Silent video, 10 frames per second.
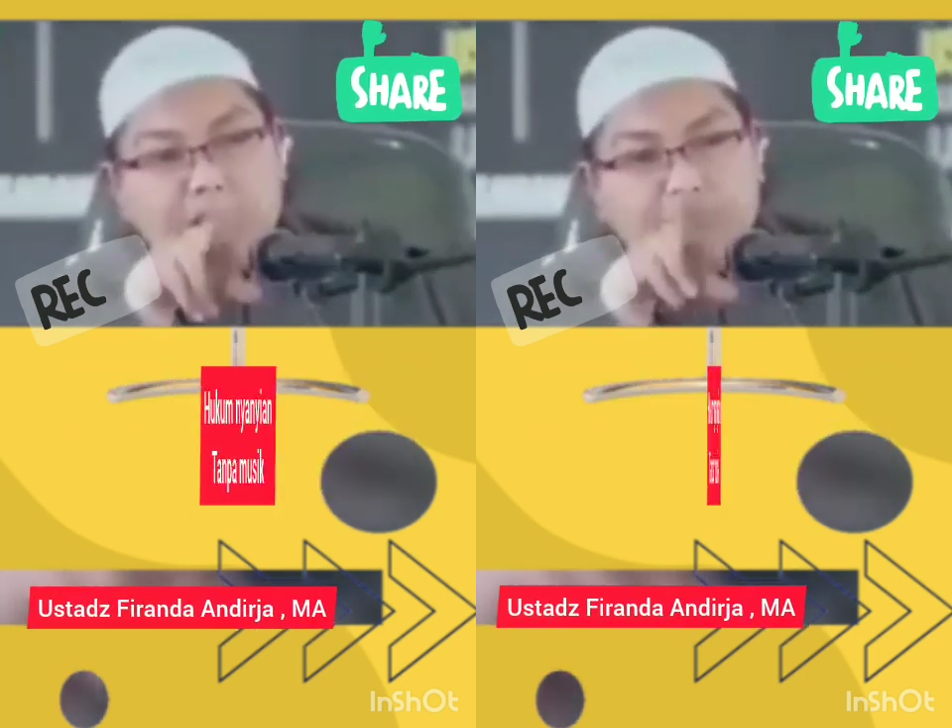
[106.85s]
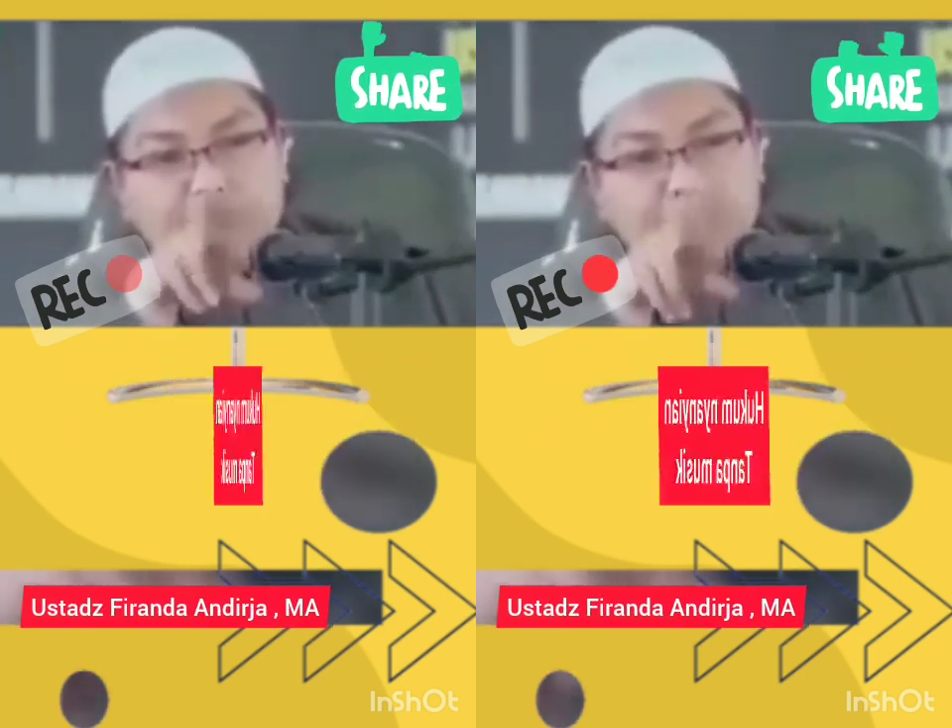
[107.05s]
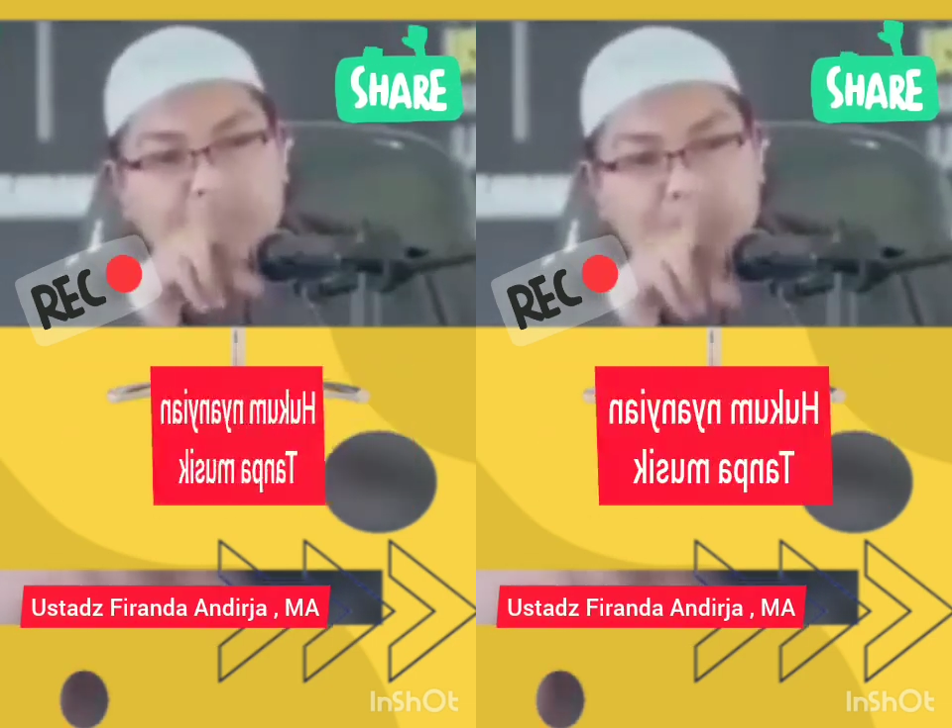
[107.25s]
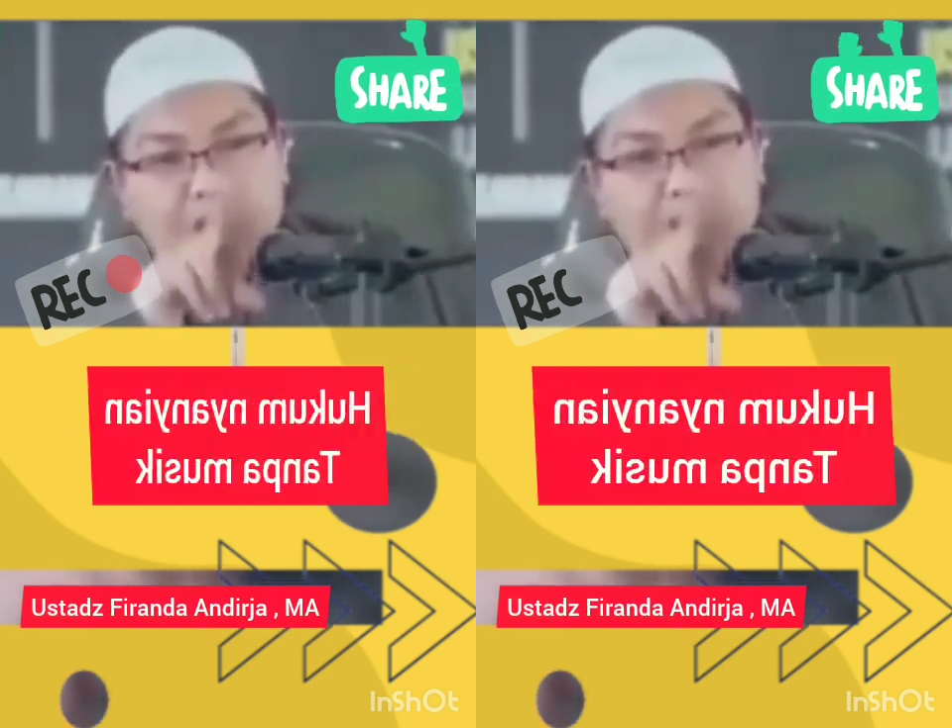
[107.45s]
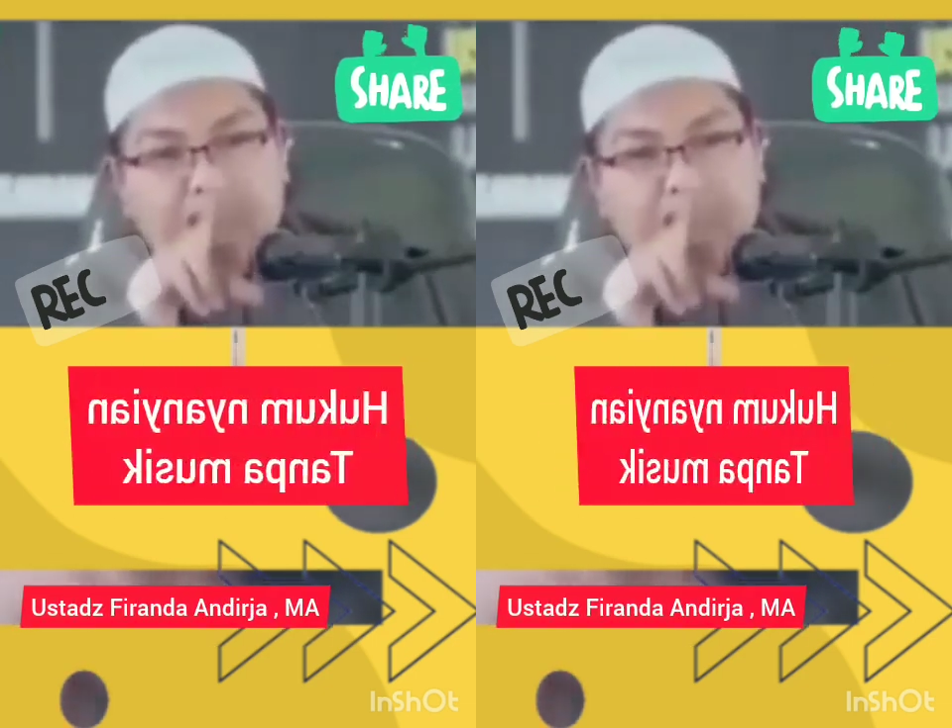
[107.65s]
alat musik
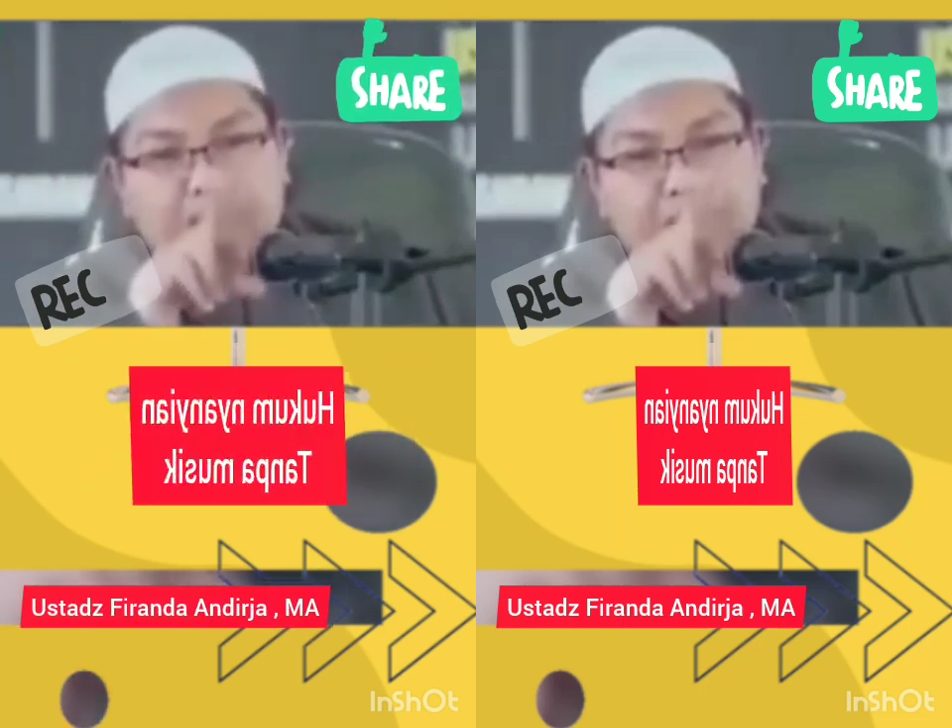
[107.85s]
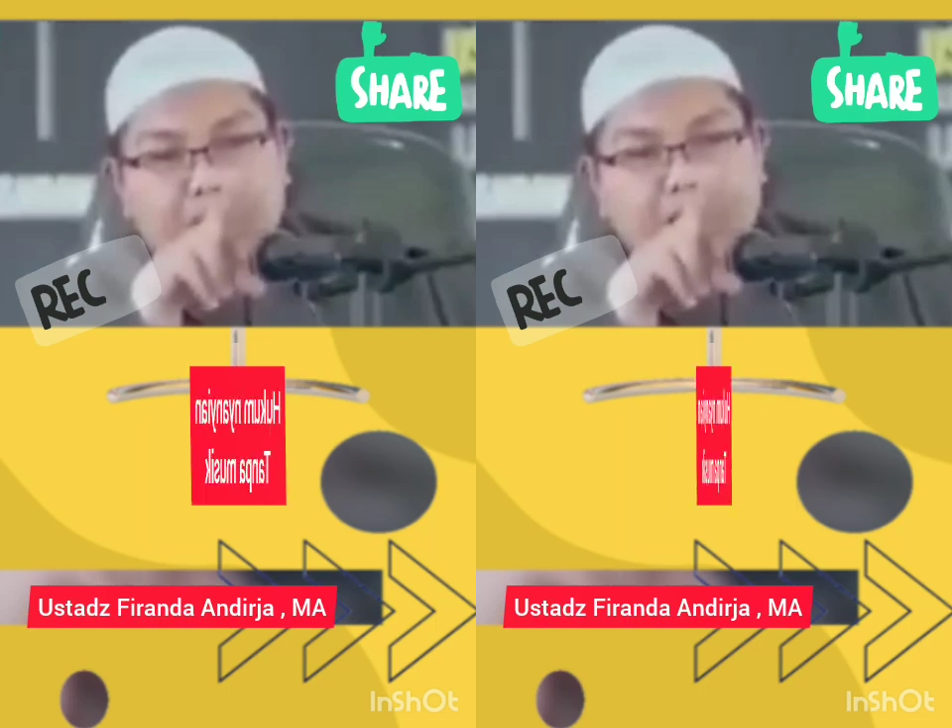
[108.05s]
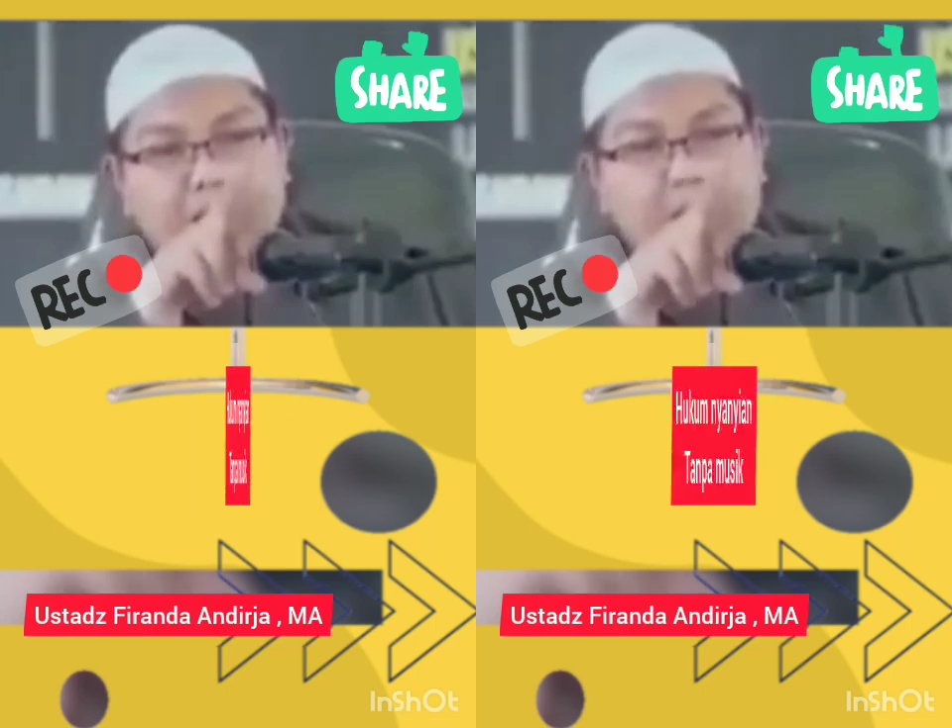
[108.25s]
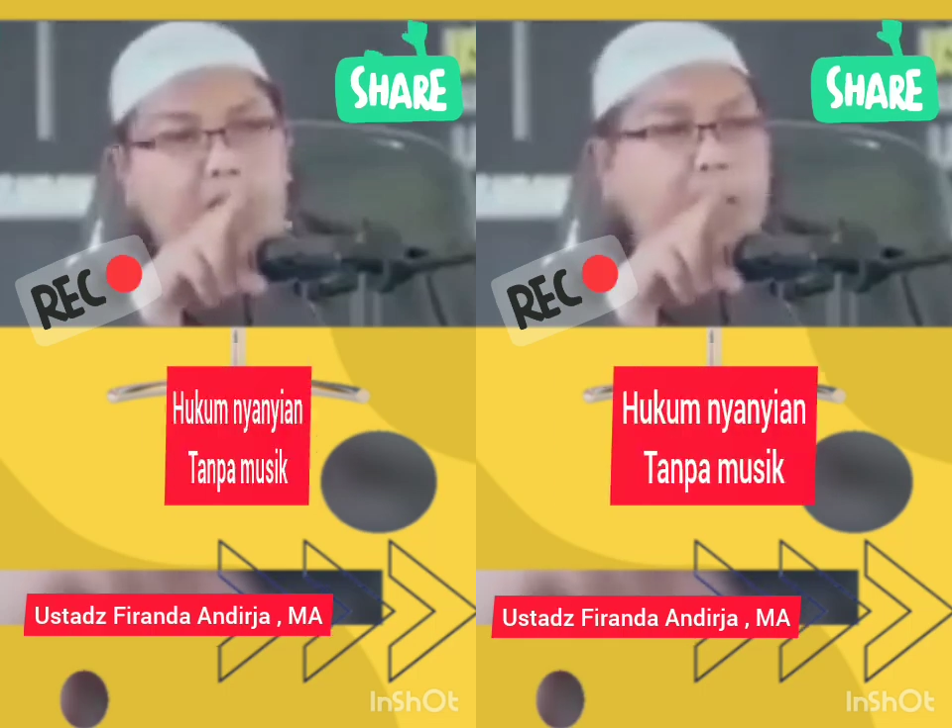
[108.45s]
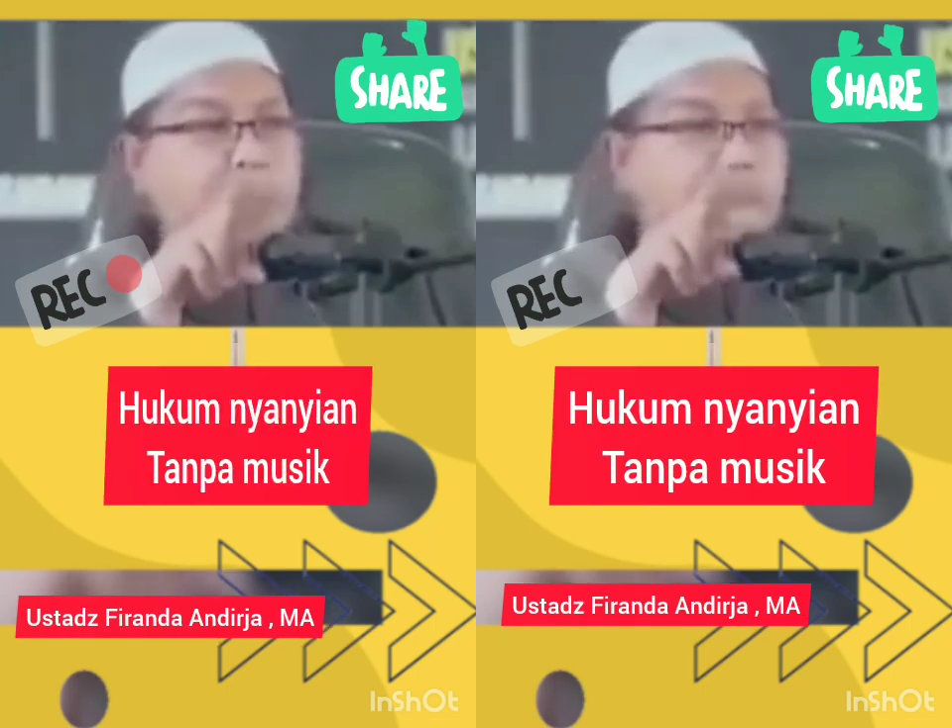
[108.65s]
seperti
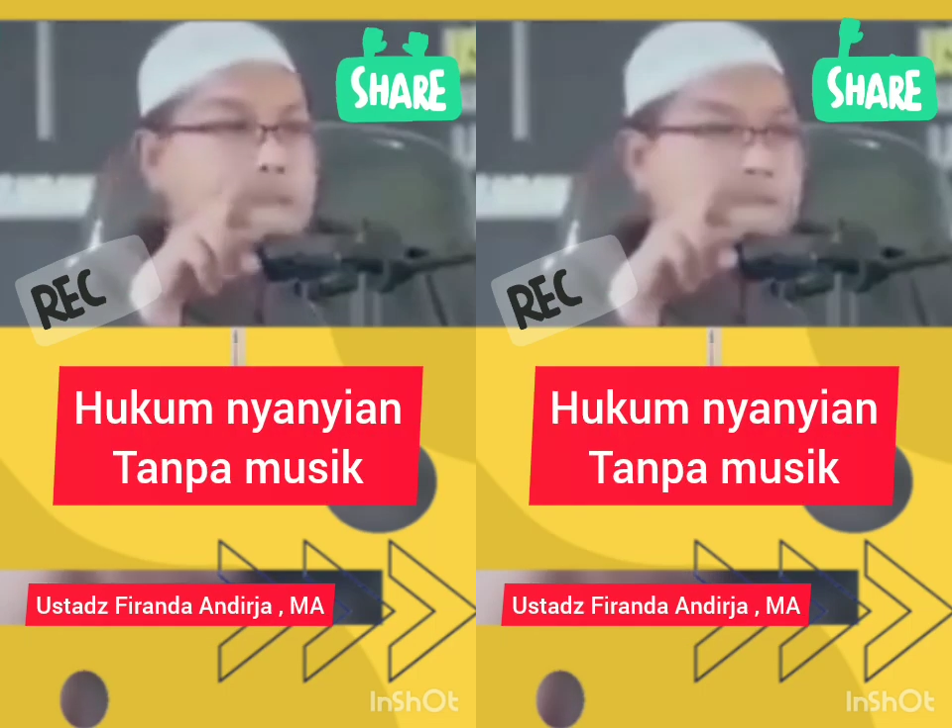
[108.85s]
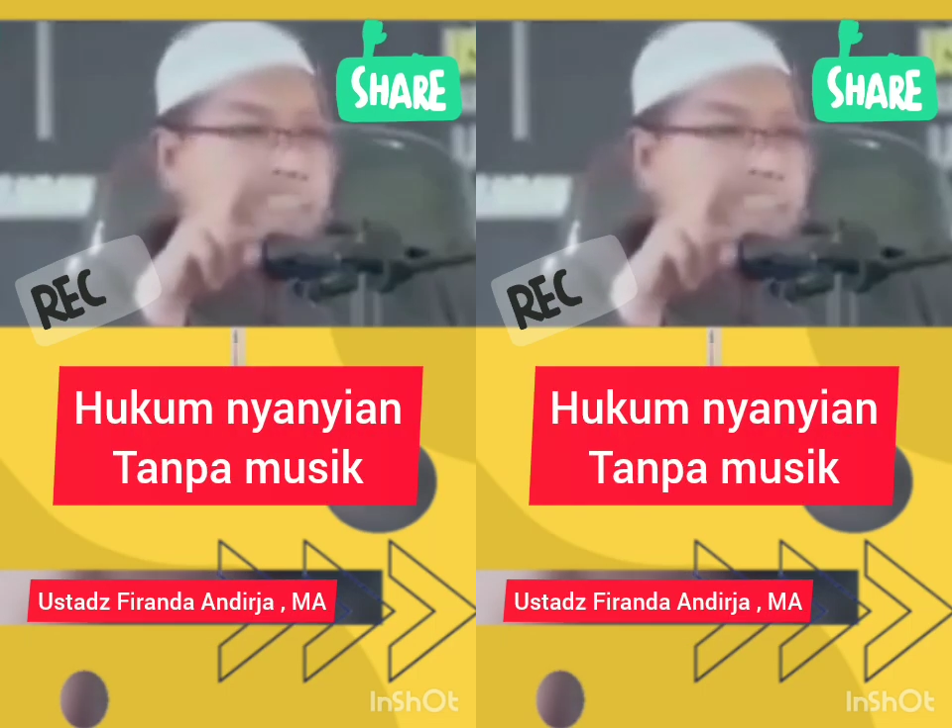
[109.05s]
haramnya